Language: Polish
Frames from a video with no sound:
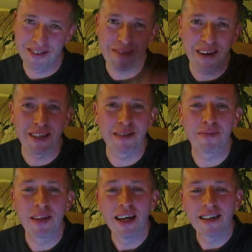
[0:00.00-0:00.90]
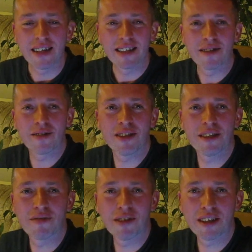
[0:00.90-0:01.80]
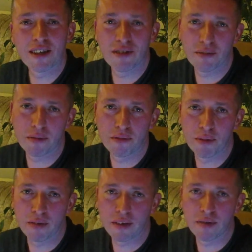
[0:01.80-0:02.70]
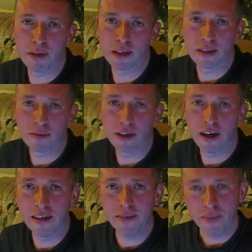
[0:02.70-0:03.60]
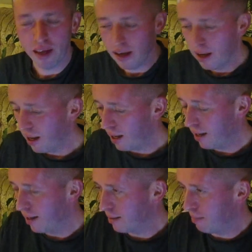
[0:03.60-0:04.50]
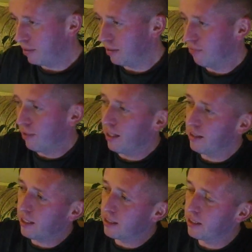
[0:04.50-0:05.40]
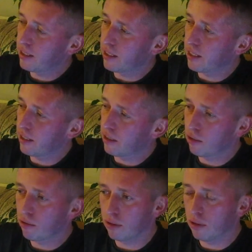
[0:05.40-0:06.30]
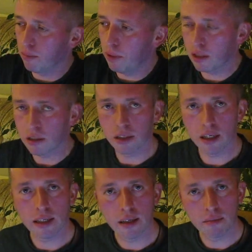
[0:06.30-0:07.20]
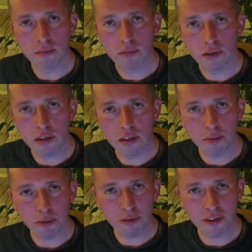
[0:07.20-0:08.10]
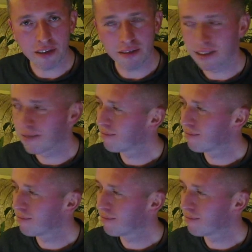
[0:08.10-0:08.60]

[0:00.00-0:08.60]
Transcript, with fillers: głupawkę mam. Słuchajcie, drugi dzień wolnego, więc mam głupawkę, wybaczcie mi kochani. E, spędziłem fantastyczny, znaczy drugi, nie pierwszy, co ja gadam? Przecież dopiero poniedziałek.